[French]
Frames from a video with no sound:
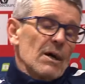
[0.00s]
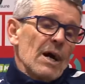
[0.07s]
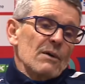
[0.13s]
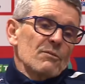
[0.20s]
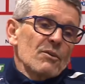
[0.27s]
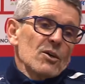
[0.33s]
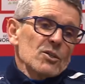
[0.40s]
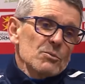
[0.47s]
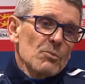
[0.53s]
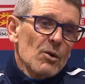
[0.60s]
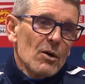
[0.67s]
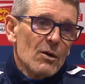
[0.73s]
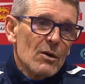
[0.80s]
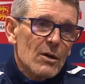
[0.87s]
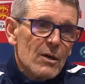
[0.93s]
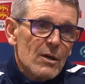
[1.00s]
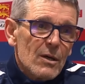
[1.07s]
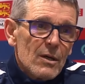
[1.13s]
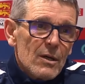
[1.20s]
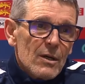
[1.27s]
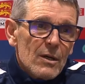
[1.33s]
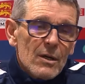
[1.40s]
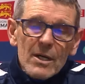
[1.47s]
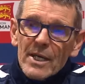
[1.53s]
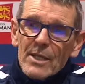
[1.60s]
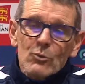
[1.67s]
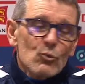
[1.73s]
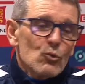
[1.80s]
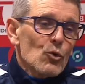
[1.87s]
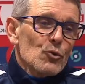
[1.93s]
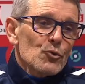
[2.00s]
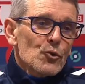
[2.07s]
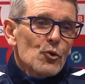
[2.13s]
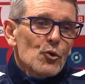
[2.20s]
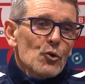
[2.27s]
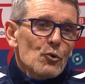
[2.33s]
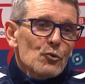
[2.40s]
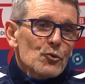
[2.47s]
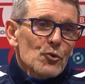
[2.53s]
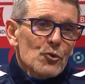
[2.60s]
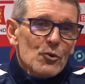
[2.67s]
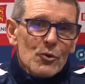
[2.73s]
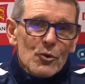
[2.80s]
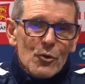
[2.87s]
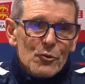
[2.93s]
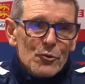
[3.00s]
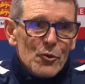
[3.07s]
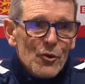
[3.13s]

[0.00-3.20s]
Ah, franchement, et nous, contre, contre,